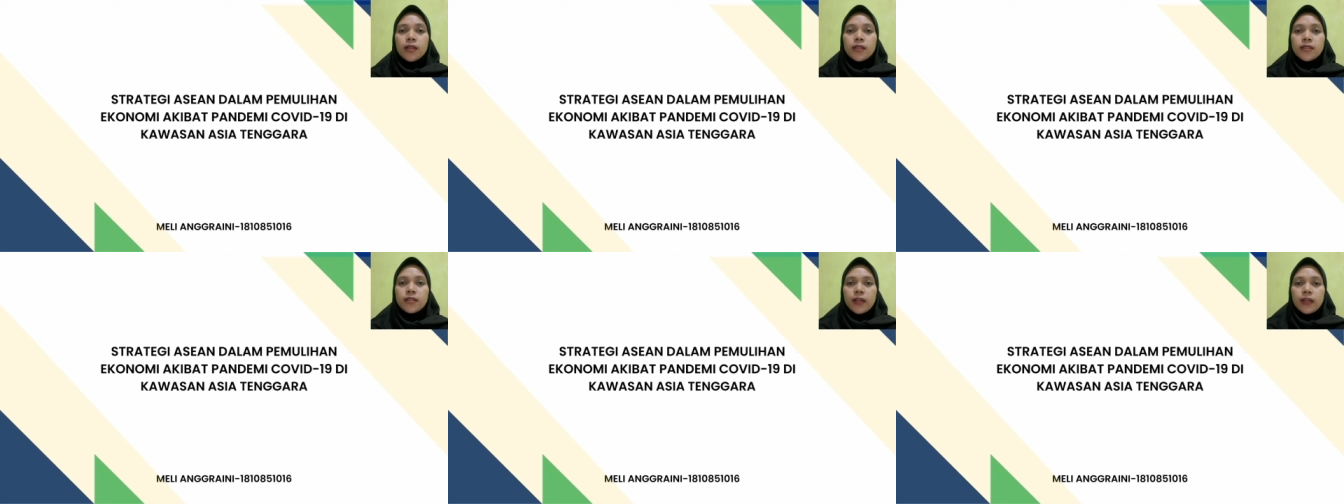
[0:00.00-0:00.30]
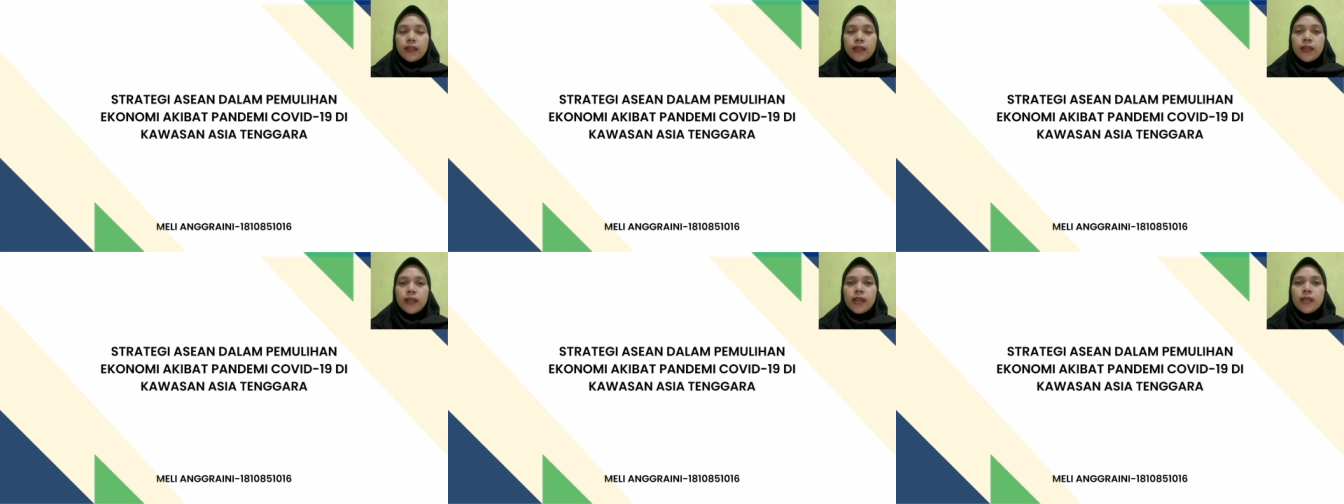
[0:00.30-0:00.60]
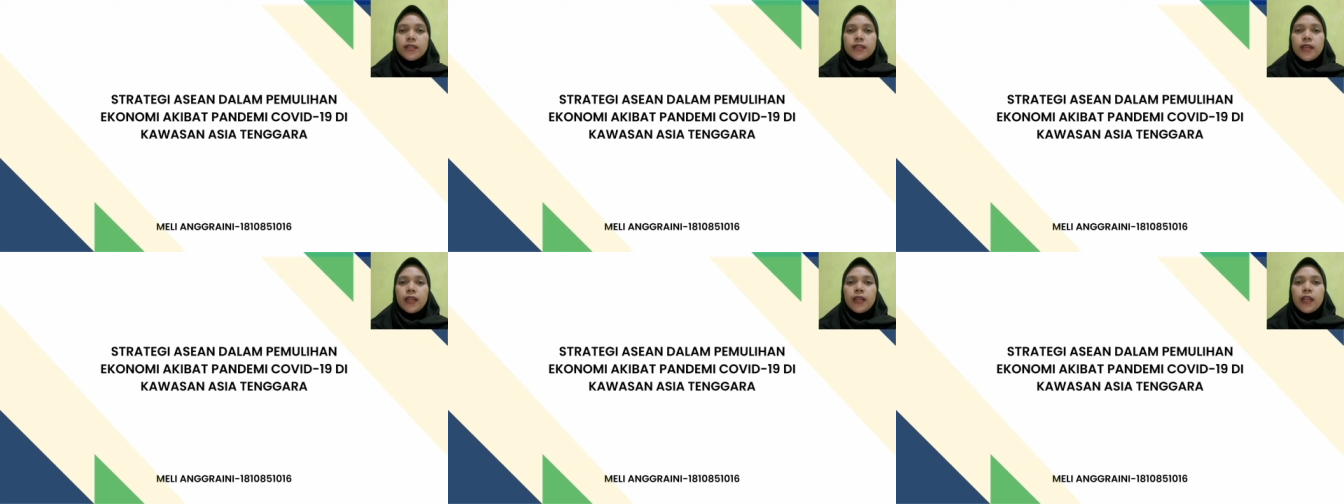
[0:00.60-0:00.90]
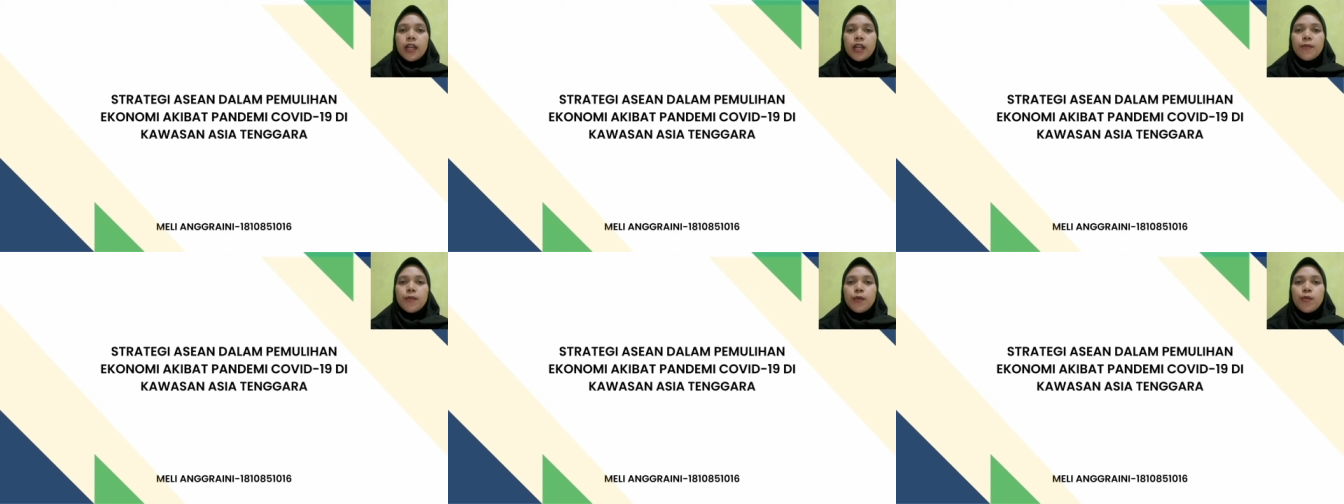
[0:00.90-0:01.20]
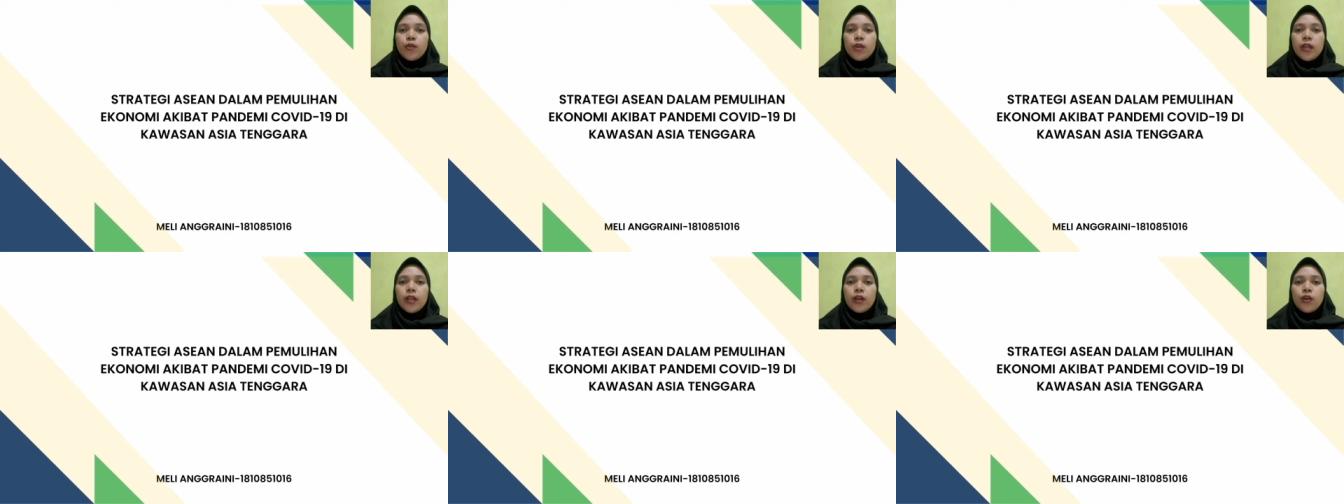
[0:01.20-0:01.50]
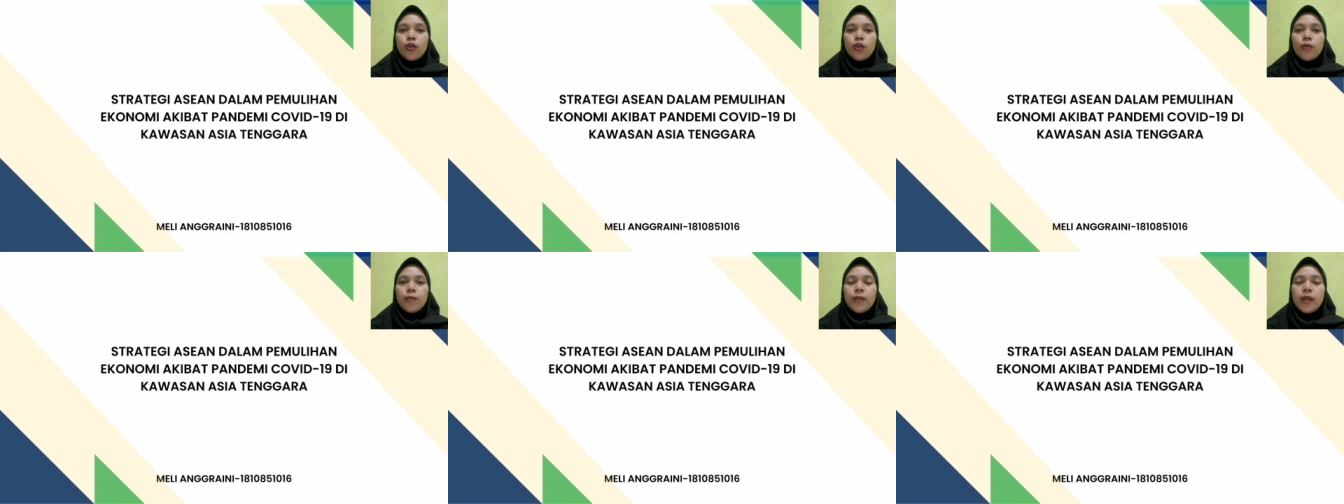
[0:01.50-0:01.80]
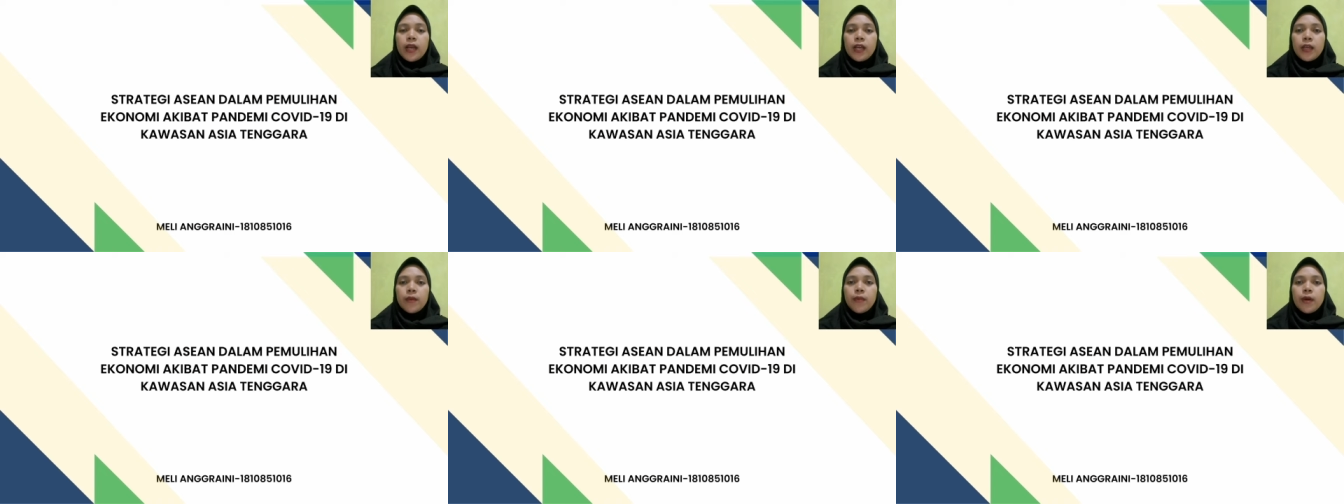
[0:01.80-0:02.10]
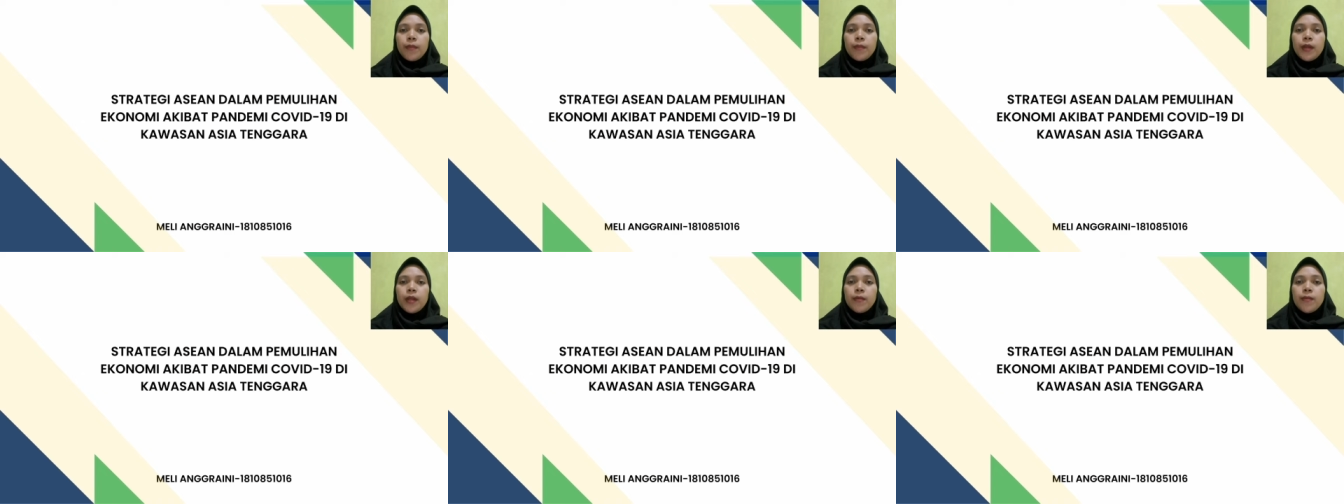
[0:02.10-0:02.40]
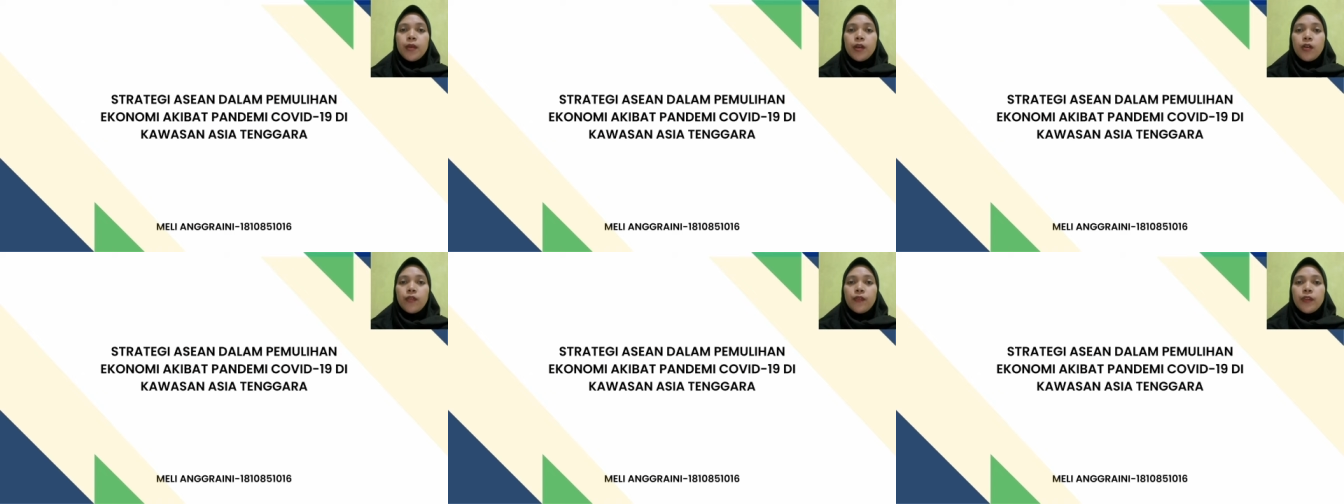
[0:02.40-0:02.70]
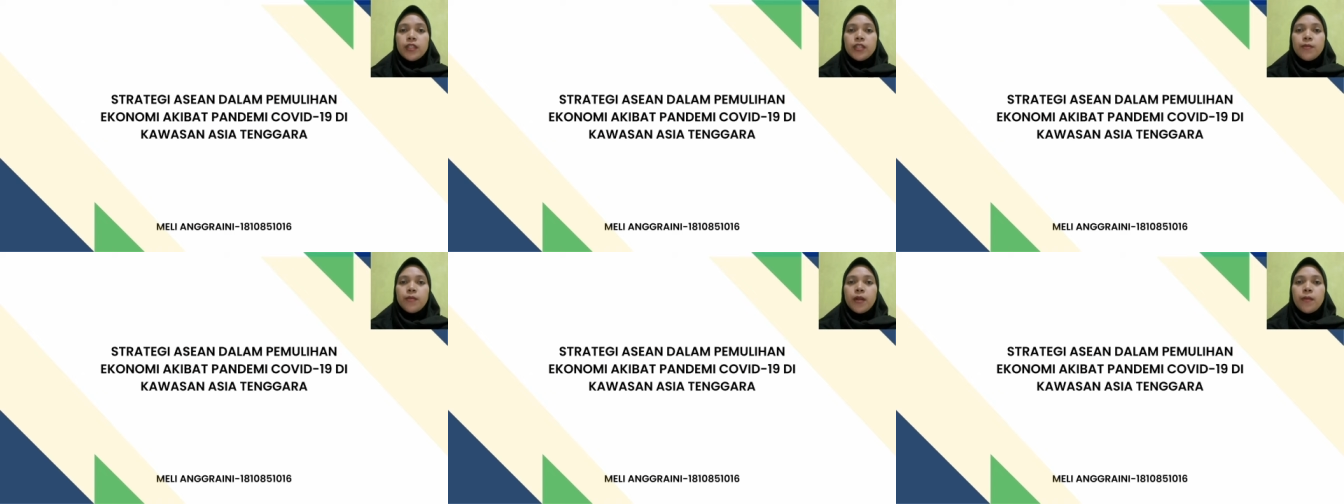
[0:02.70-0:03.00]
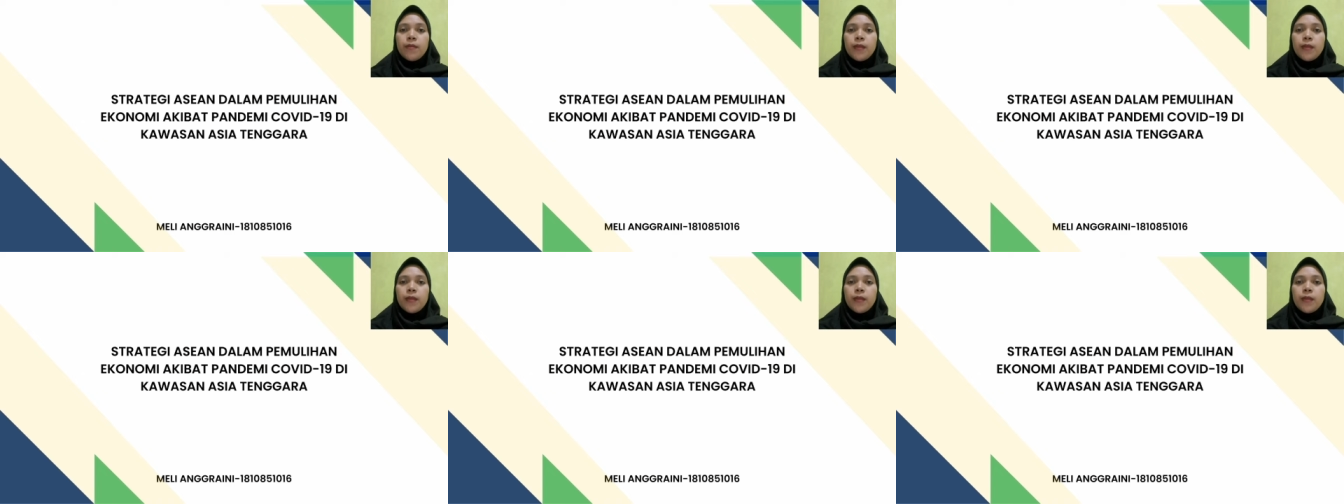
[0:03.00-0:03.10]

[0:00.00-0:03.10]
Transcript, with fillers: Strategi ASEAN dalam Pemulihan Ekonomi Akibat Pandemi COVID-19.